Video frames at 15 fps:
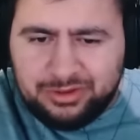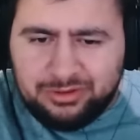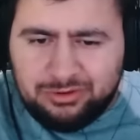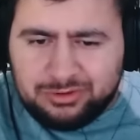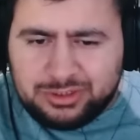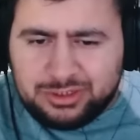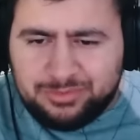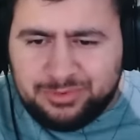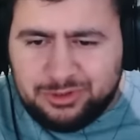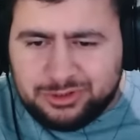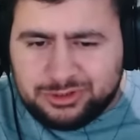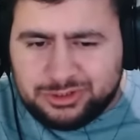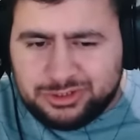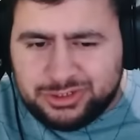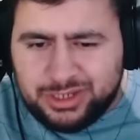Yoksa
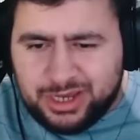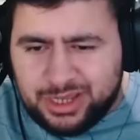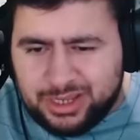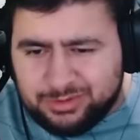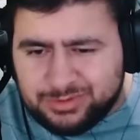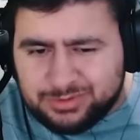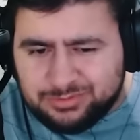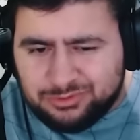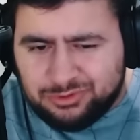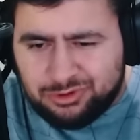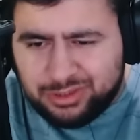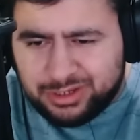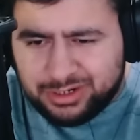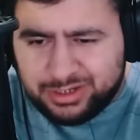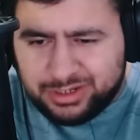biliyorsunuz yani biz bu
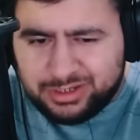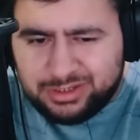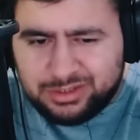yolları